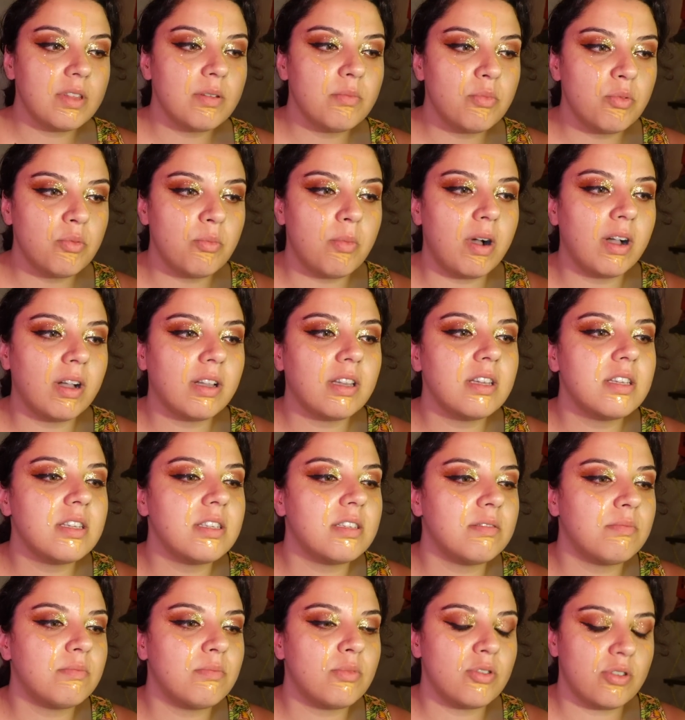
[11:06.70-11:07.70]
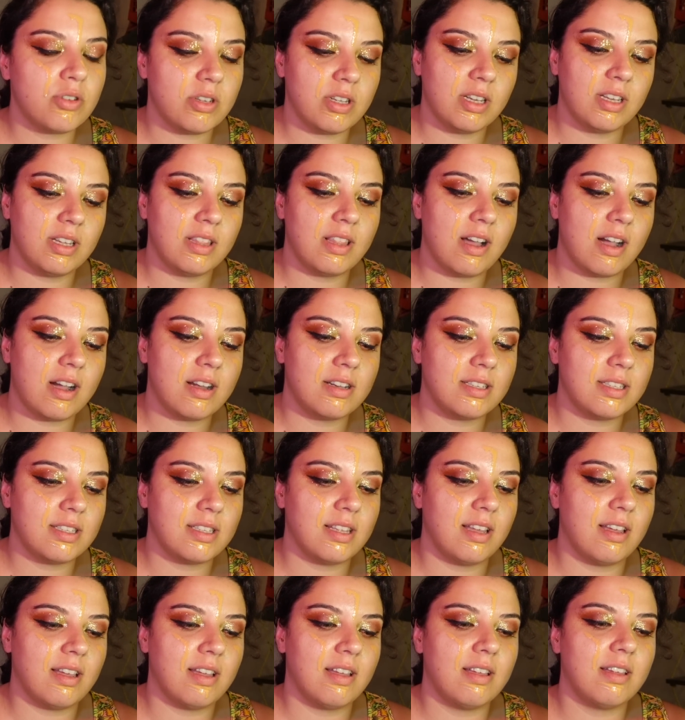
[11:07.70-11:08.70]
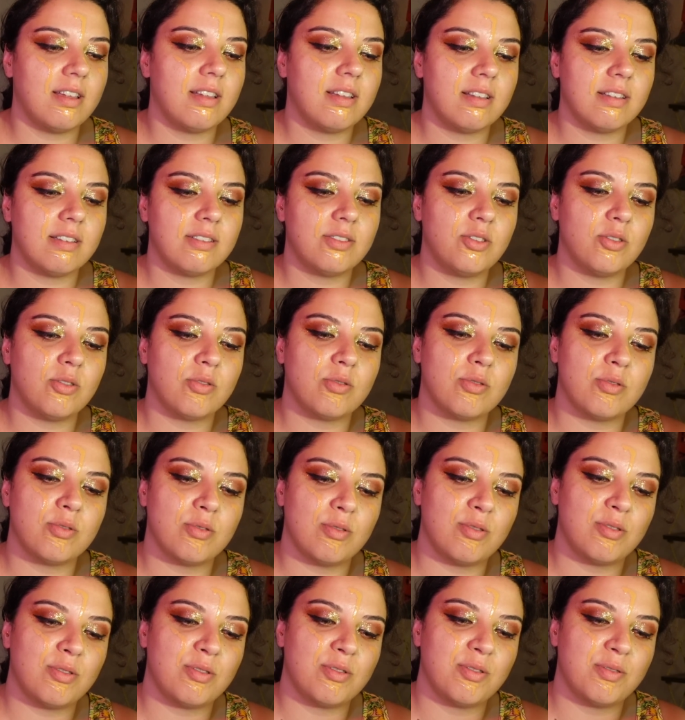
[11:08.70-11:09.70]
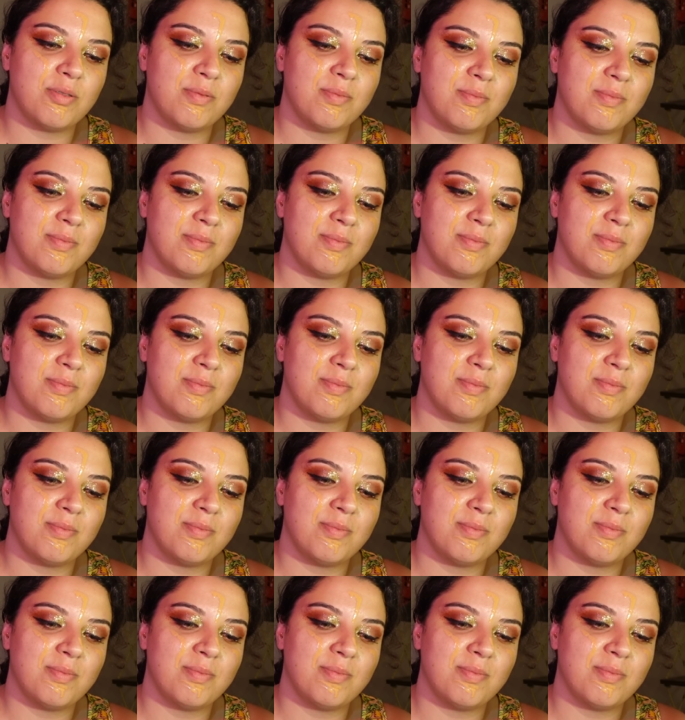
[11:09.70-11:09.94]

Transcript: Bu makyajım boşa giderse çok üzülürüm.